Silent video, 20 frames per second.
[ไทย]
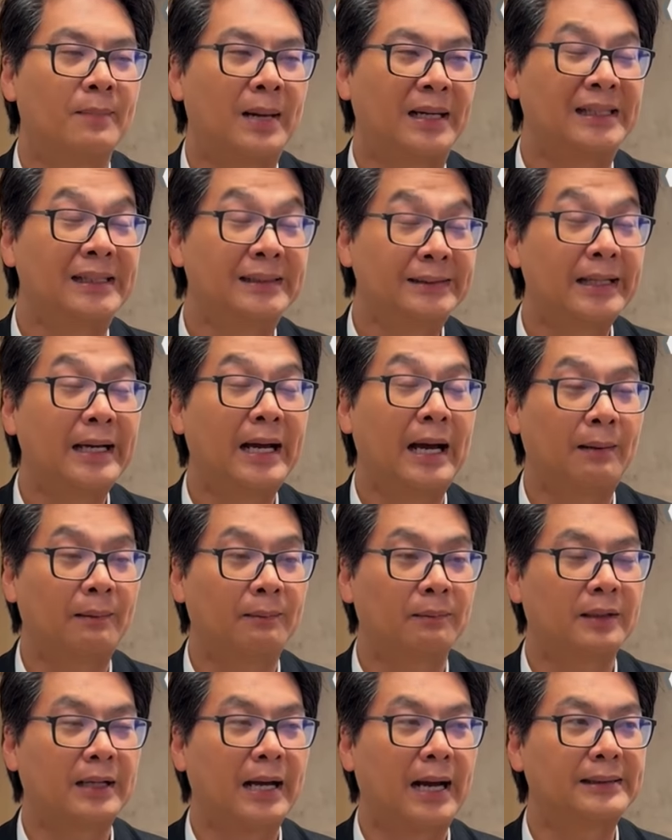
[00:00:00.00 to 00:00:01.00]
มันจริงๆอ่ะ
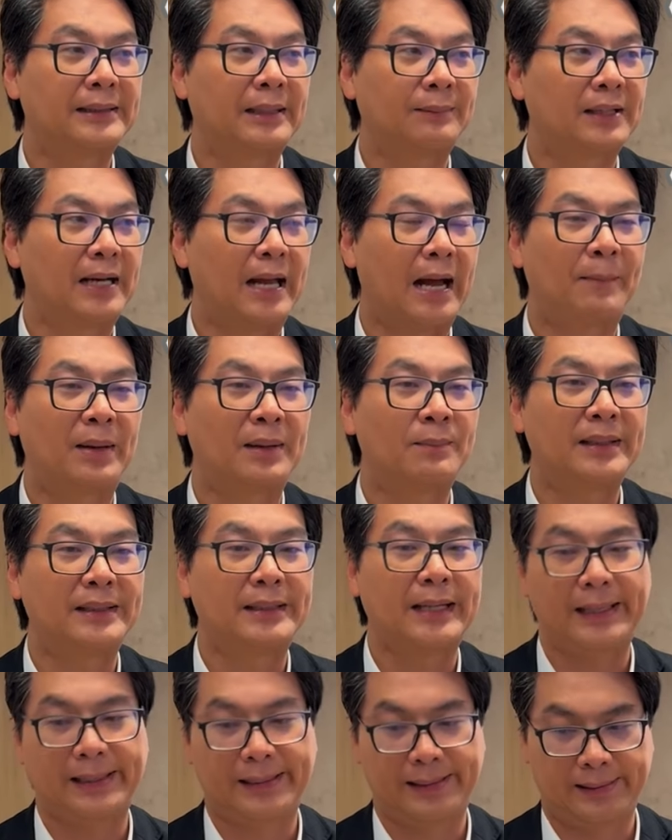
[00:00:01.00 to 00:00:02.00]
การจับฉลากมันไม่
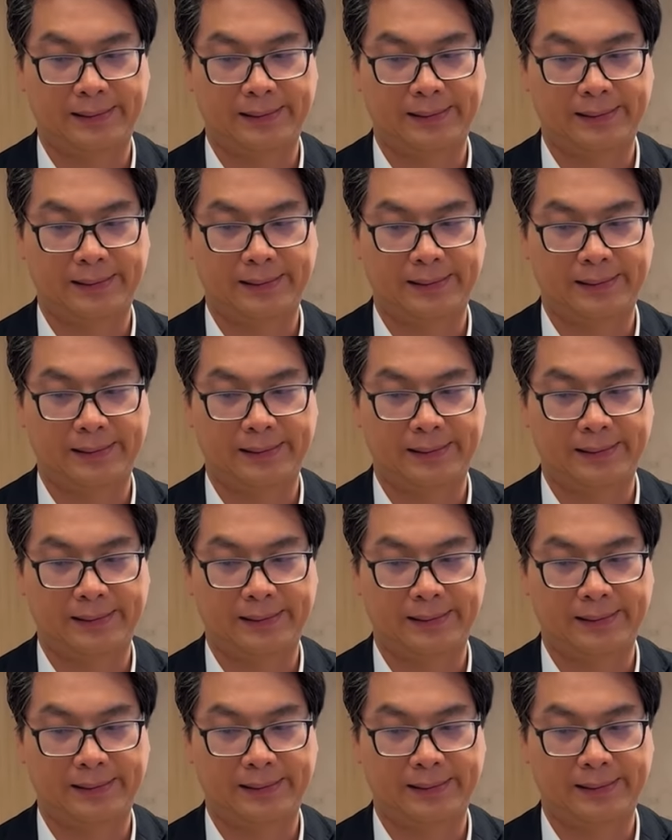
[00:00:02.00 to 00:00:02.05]
ใช่